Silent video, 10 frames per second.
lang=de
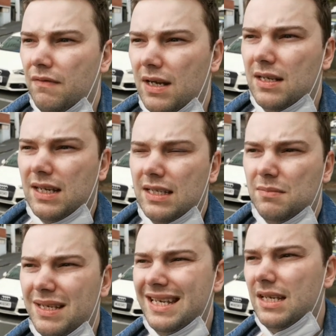weil das
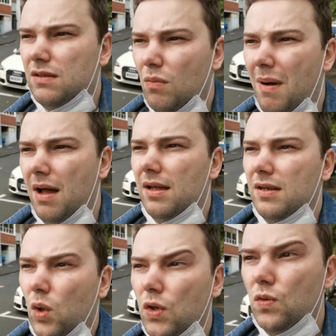Ganze beginnt um
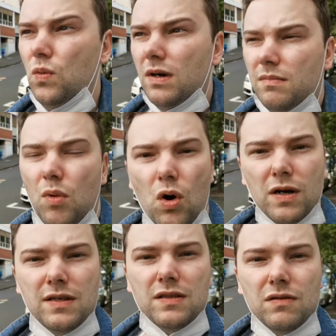9 Uhr
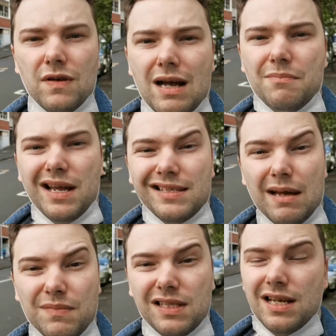morgens und wir haben einen
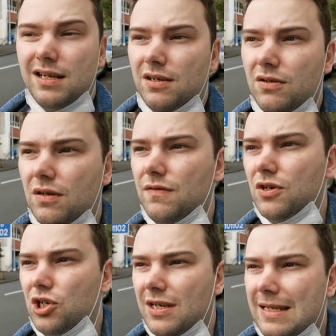Samstag. Da könnt ihr euch
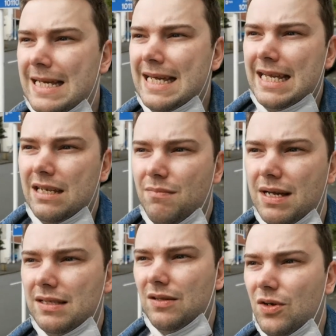vorstellen, die
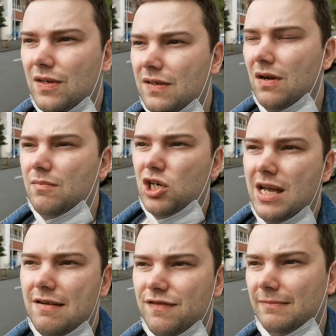meisten Leute sind noch am
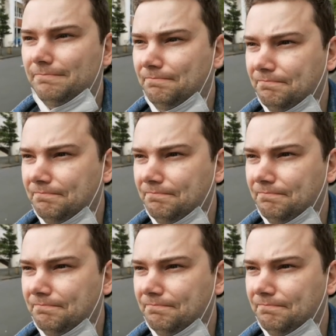Schlafen.